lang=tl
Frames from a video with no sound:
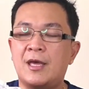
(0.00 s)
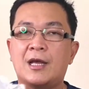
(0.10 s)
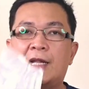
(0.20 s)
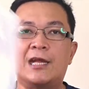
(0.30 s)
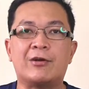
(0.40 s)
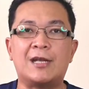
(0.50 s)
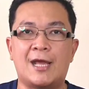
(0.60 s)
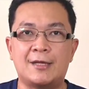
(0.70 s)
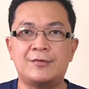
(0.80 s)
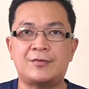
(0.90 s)
clear
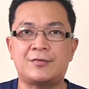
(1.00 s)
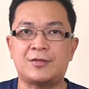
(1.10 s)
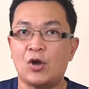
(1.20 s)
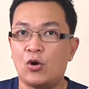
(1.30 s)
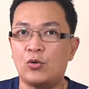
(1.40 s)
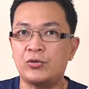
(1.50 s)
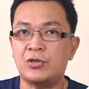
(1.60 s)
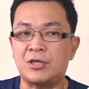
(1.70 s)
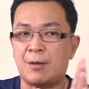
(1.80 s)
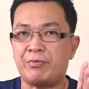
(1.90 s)
lens. So,
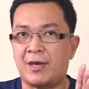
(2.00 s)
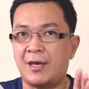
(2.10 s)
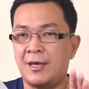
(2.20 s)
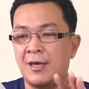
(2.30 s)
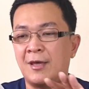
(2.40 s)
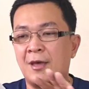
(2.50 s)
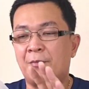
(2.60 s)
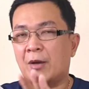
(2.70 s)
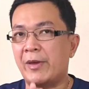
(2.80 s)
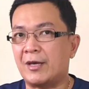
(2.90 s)
syempre,
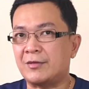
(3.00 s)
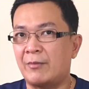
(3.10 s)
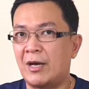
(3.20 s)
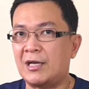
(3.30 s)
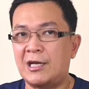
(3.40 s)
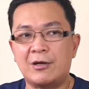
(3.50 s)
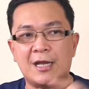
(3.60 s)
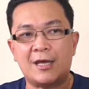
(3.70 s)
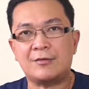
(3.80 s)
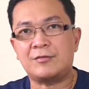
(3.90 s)
pag may kasamang clear
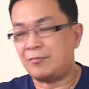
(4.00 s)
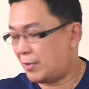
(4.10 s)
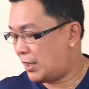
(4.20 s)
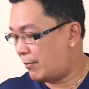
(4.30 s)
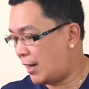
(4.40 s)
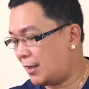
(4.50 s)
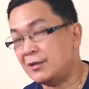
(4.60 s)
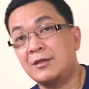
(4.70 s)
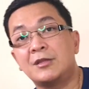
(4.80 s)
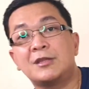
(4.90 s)
lens,
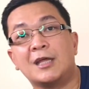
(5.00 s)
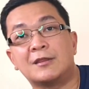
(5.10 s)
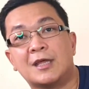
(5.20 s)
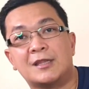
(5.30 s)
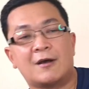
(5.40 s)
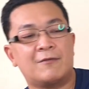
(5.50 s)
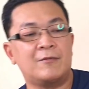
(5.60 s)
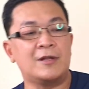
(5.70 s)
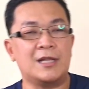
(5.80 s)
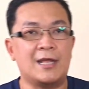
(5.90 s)
malamang tinted ang
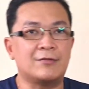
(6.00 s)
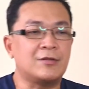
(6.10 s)
lens